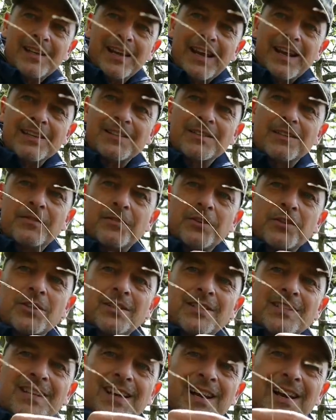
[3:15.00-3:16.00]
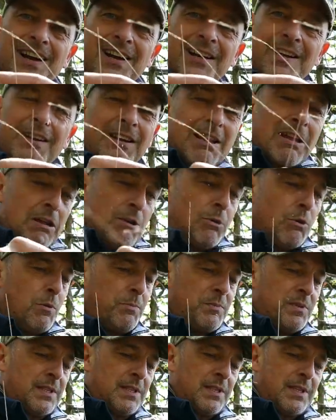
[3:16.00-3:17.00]
Der erste Fisch ist da.
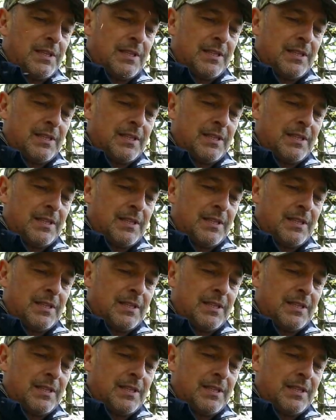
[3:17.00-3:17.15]
Ups.